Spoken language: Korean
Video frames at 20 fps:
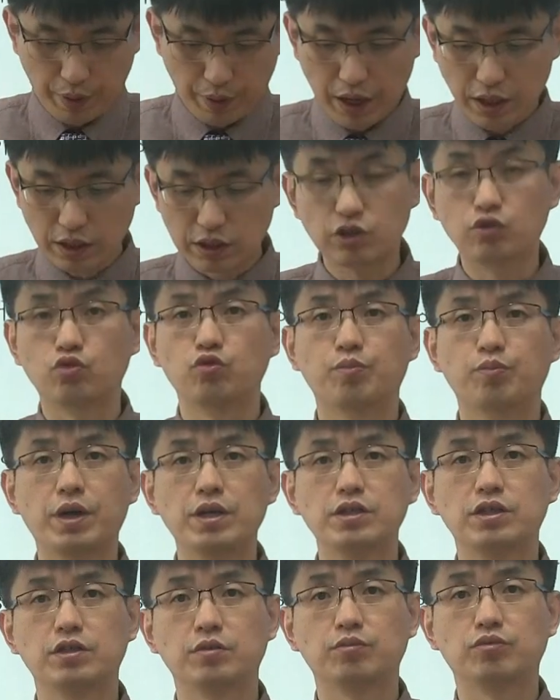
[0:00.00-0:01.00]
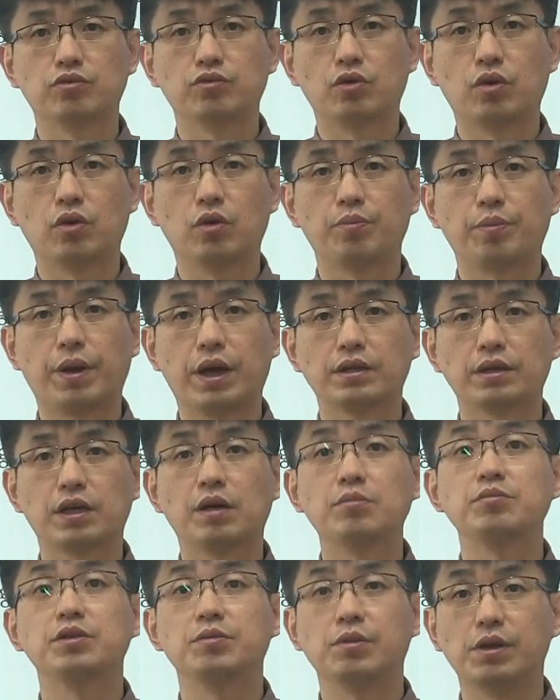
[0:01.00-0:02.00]
129페이지부터
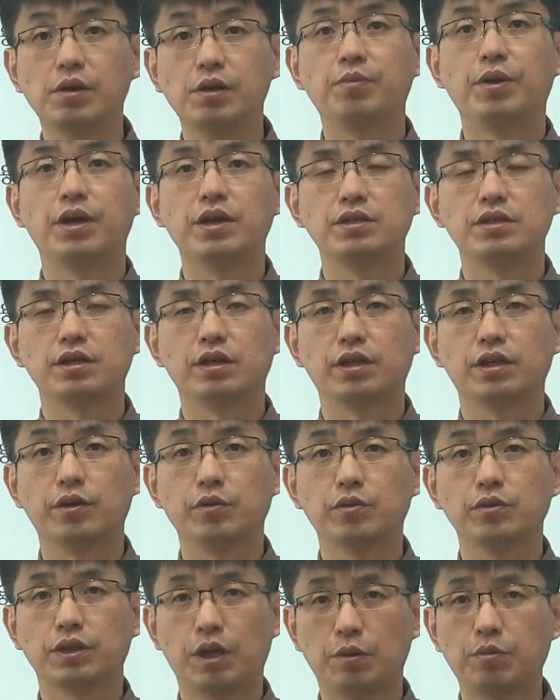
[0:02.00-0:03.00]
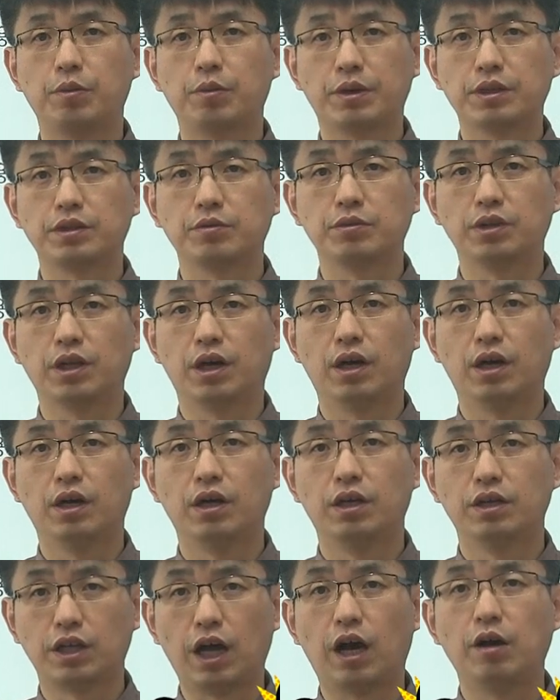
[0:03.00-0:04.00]
131페이지의 내용 살펴봤습니다.
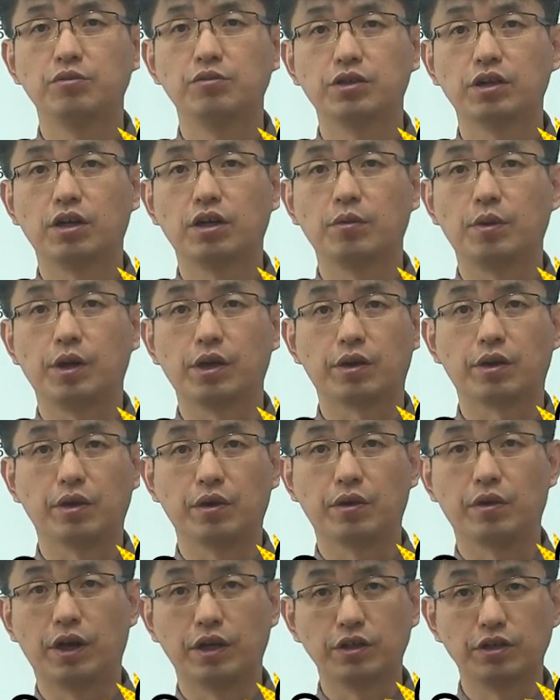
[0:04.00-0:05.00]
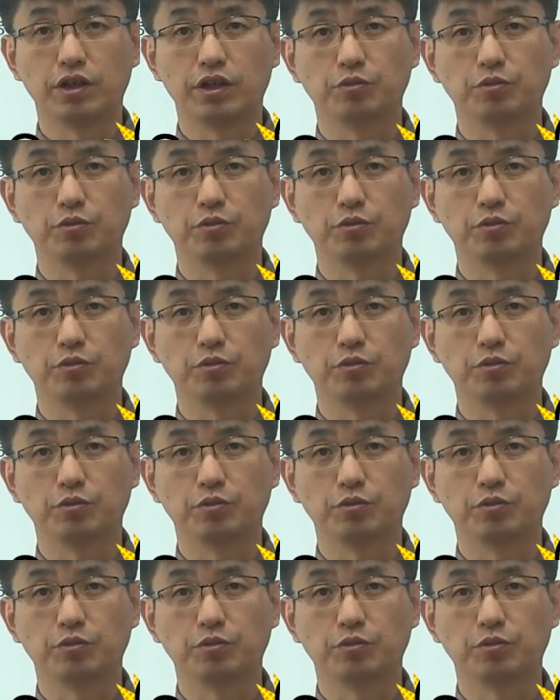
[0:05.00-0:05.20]
다음 시간에 뵐게요. 안녕히